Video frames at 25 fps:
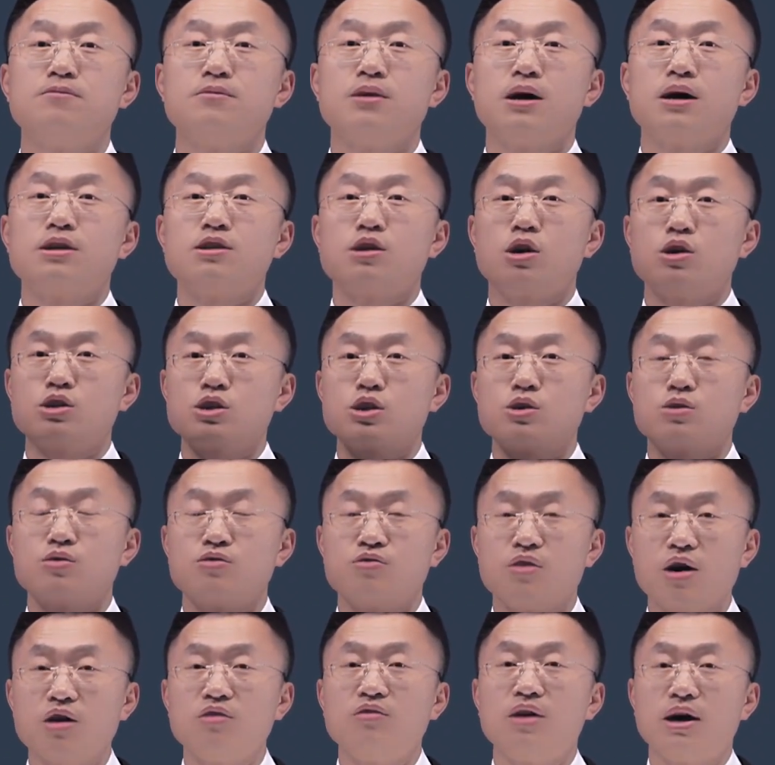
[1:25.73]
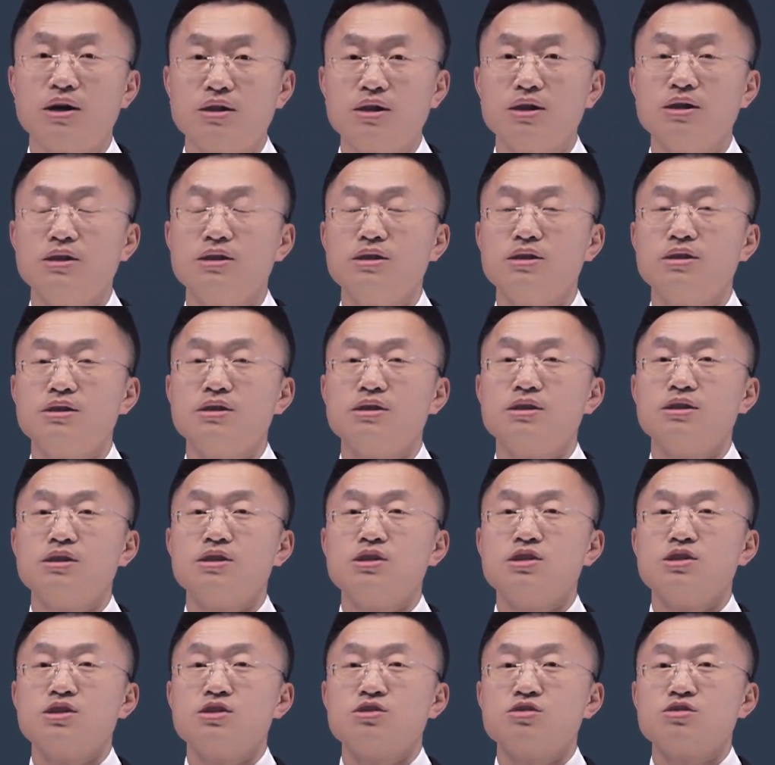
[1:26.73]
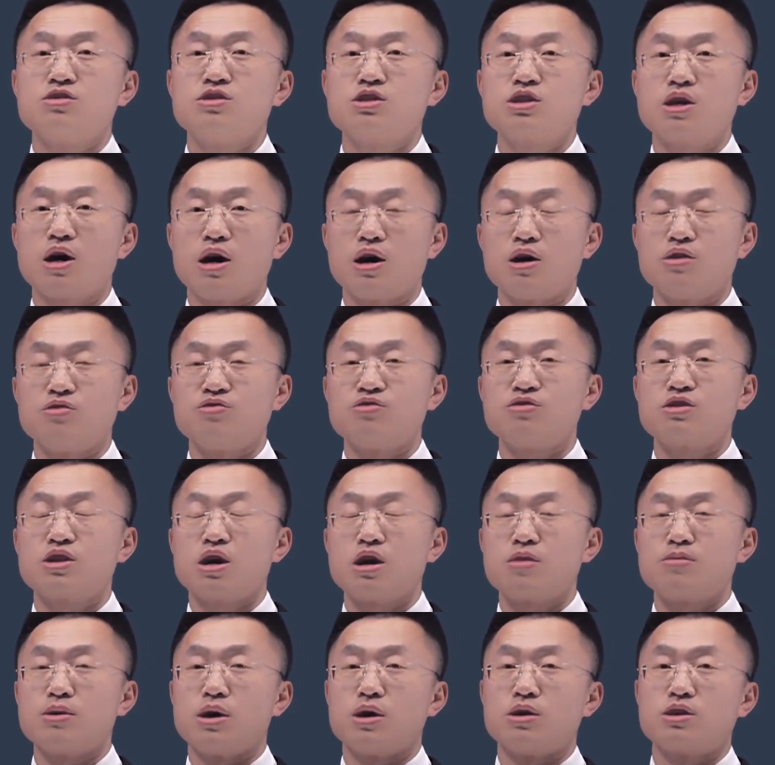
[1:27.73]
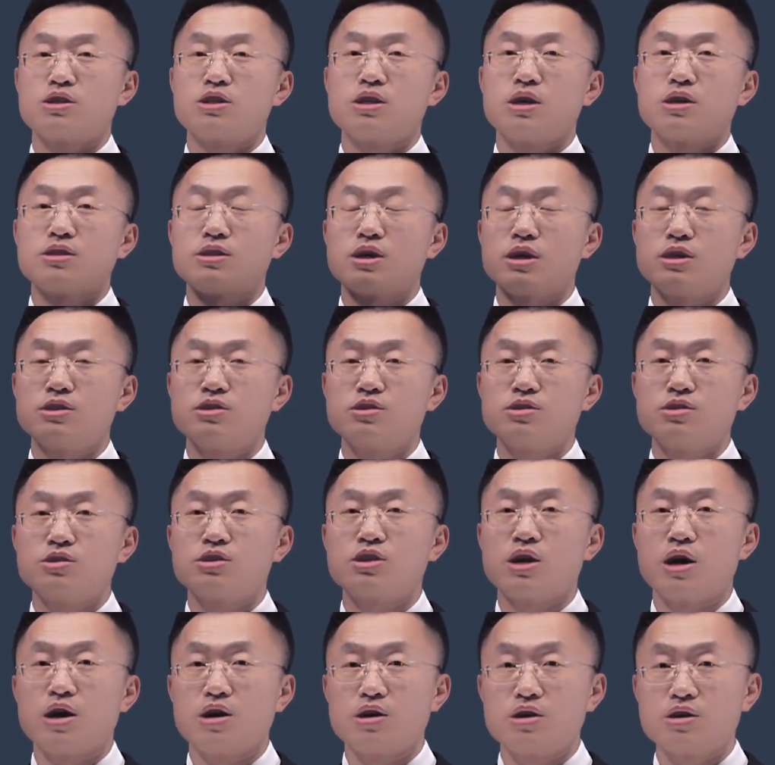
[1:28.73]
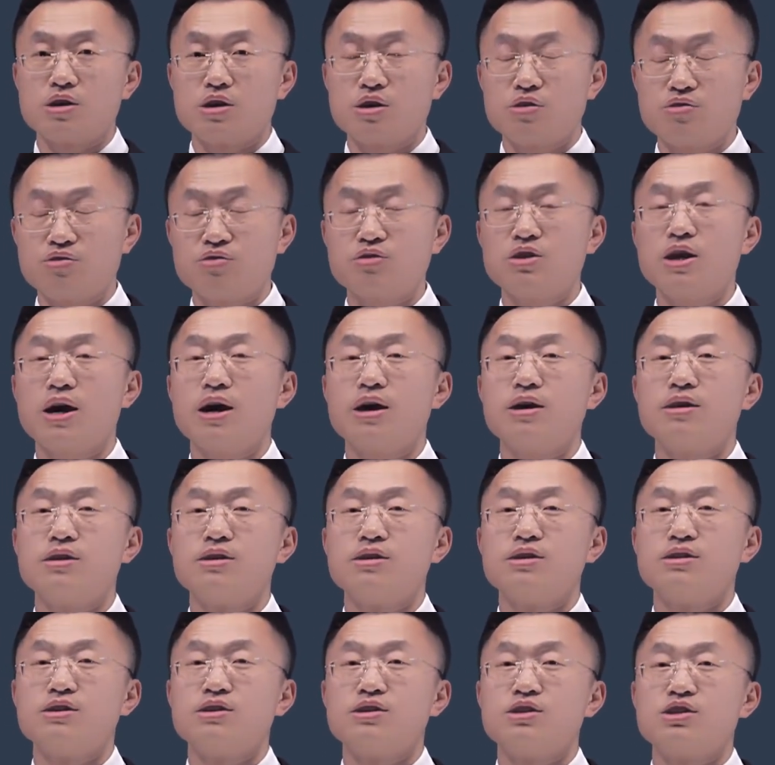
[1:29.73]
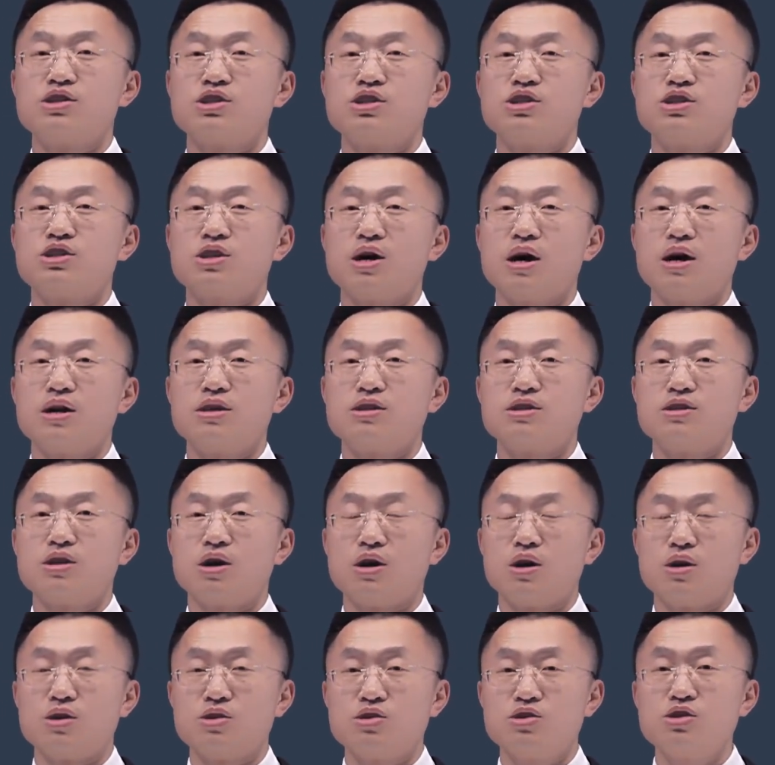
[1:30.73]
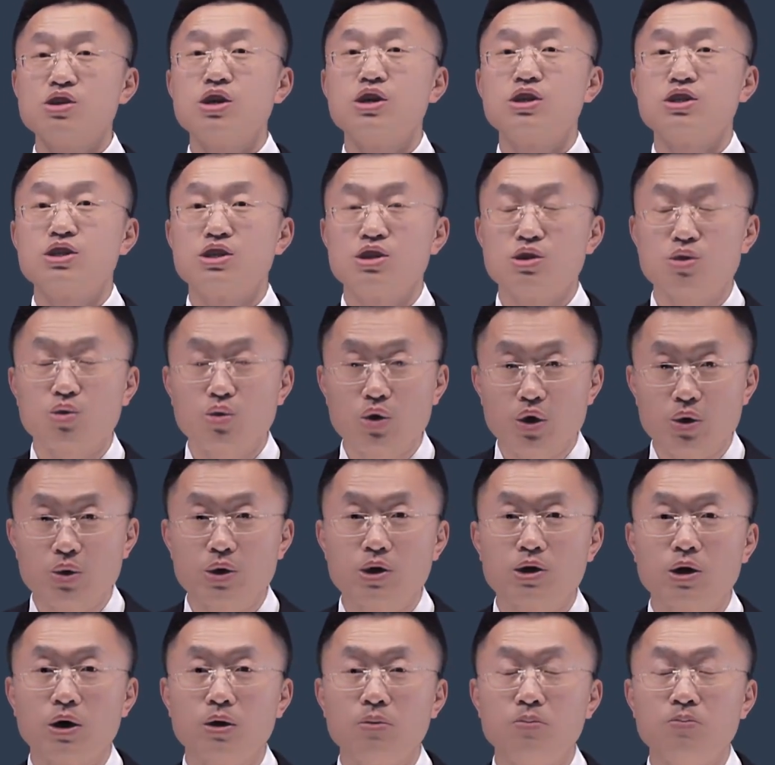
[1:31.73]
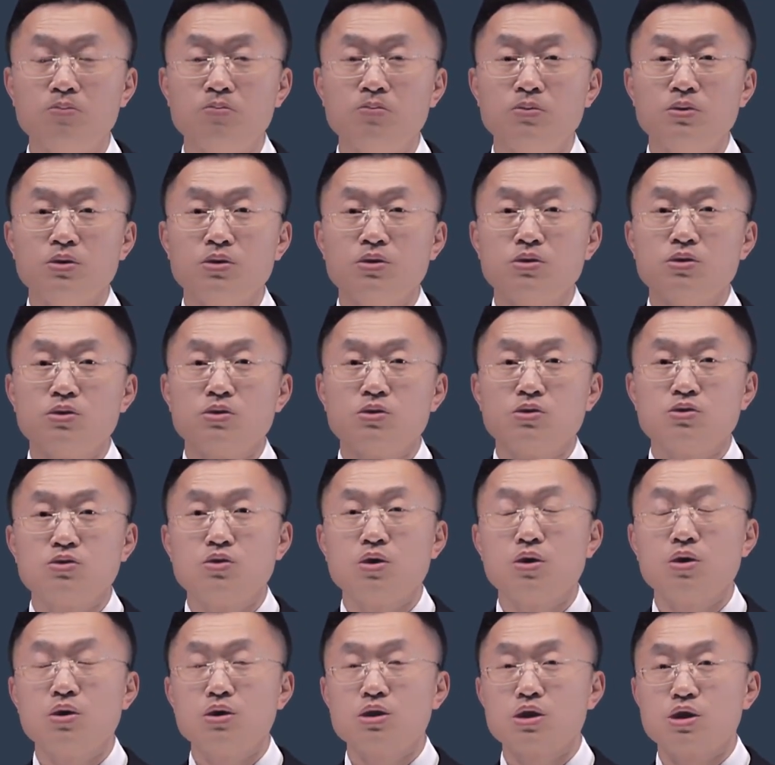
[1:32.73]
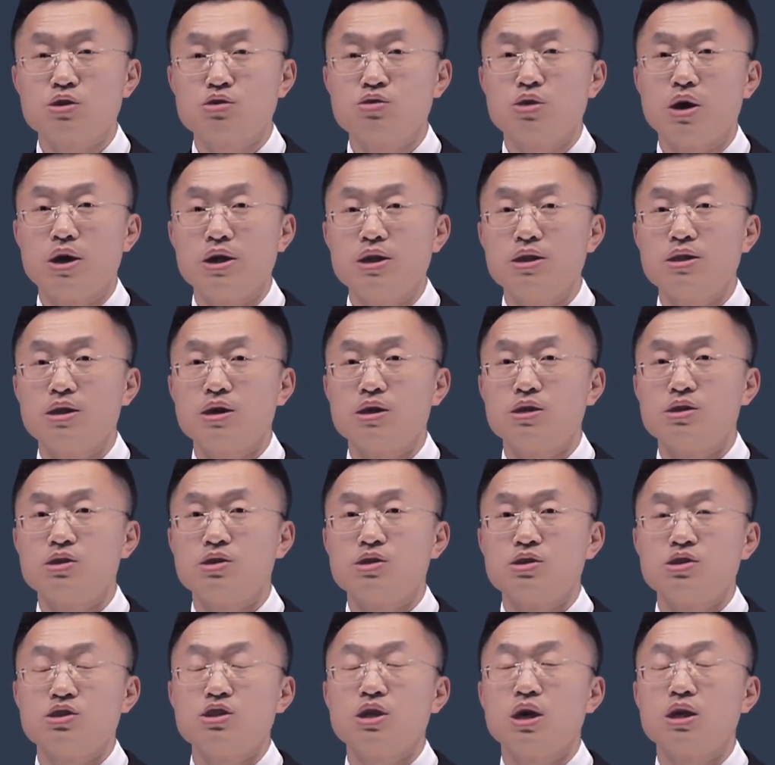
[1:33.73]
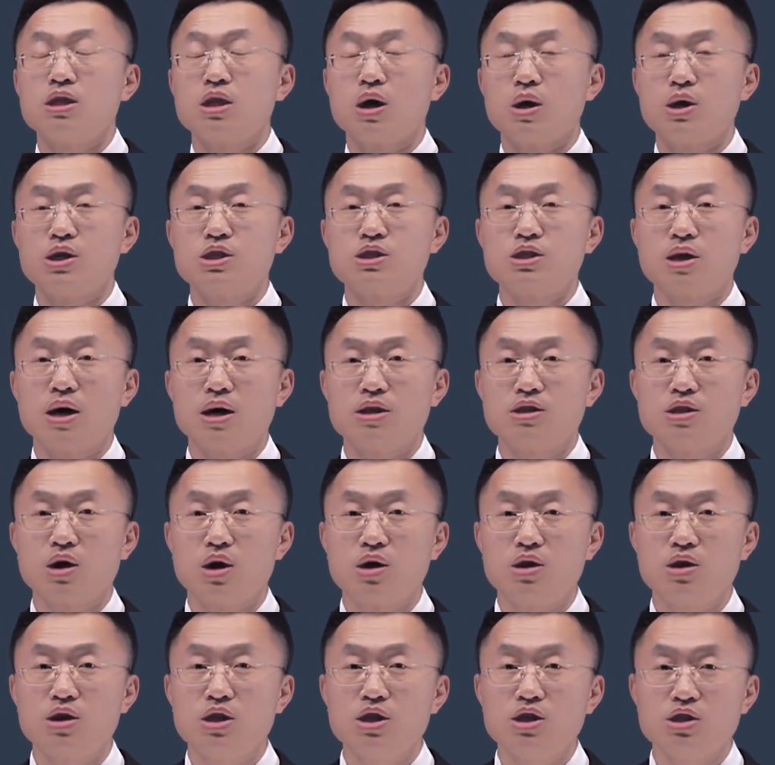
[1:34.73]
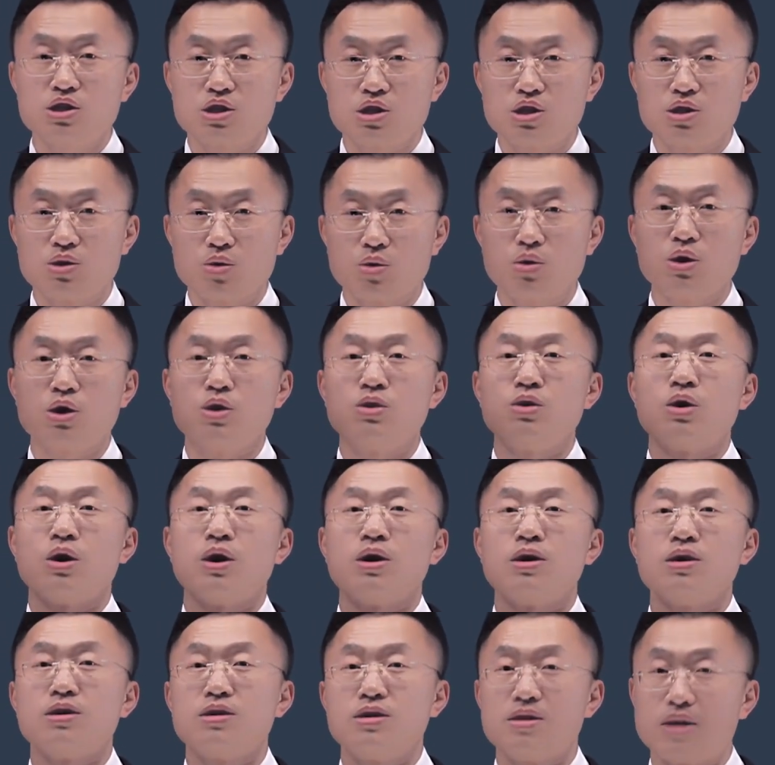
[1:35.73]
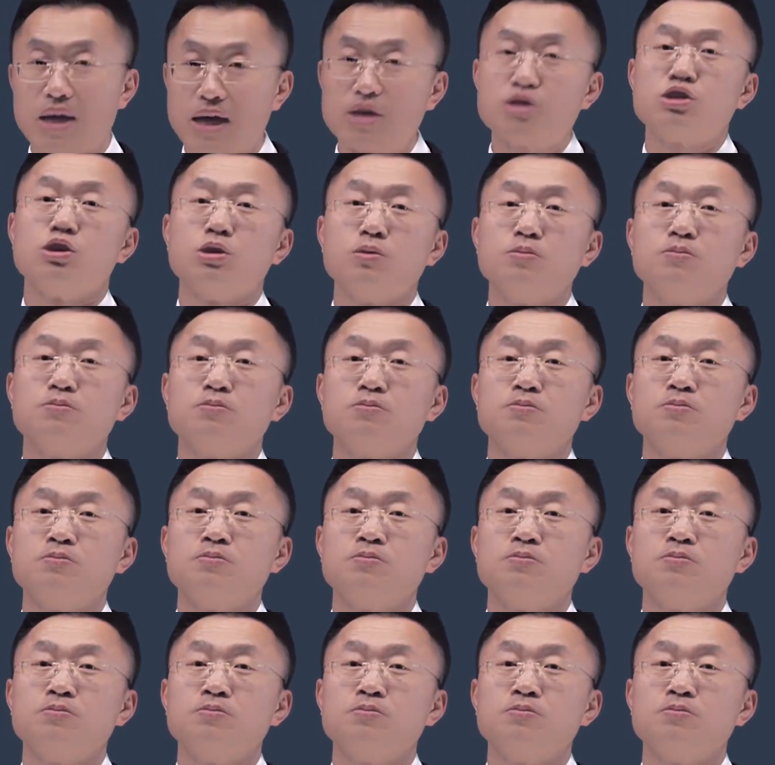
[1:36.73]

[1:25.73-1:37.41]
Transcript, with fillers: 按照这种方法呢，资产负债表上的资产和负债。是按照现实汇率折，所有者权益呢，相当于是按照历史汇率来折。